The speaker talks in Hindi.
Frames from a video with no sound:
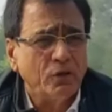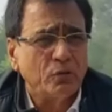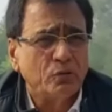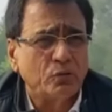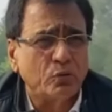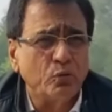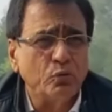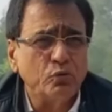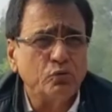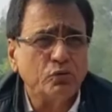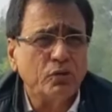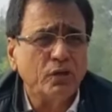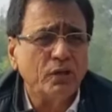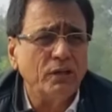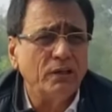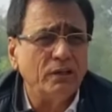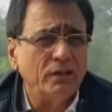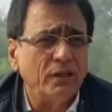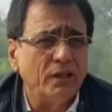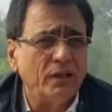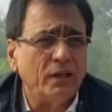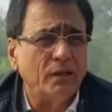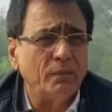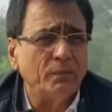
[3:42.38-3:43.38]
तो उसके
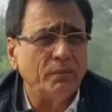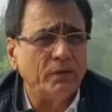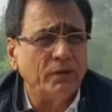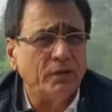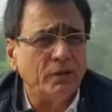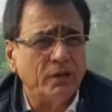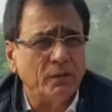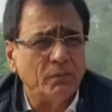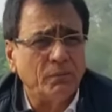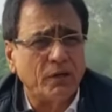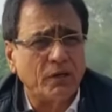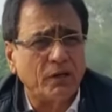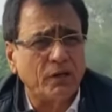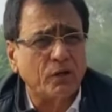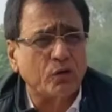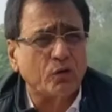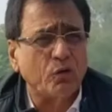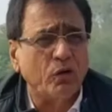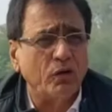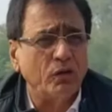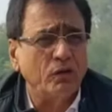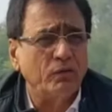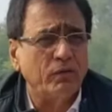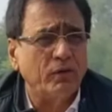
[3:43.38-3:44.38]
लिए अभी हमारे
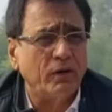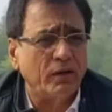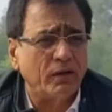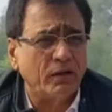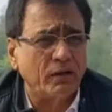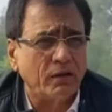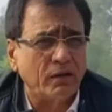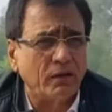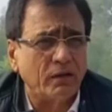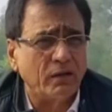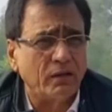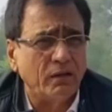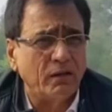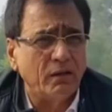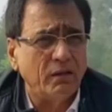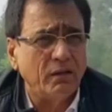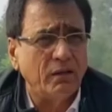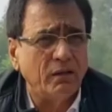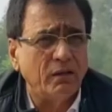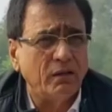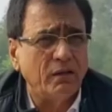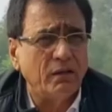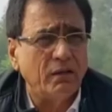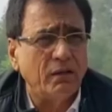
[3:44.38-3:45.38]
क्वालिफायर
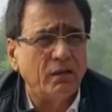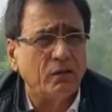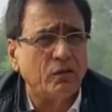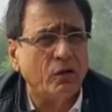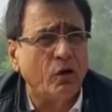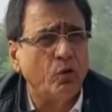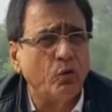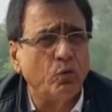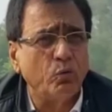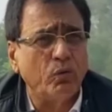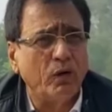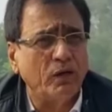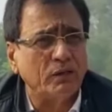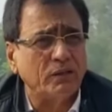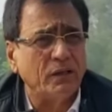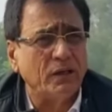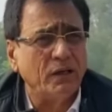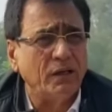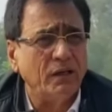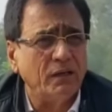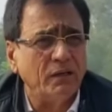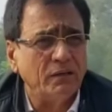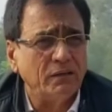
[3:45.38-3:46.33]
राउंड हुआ था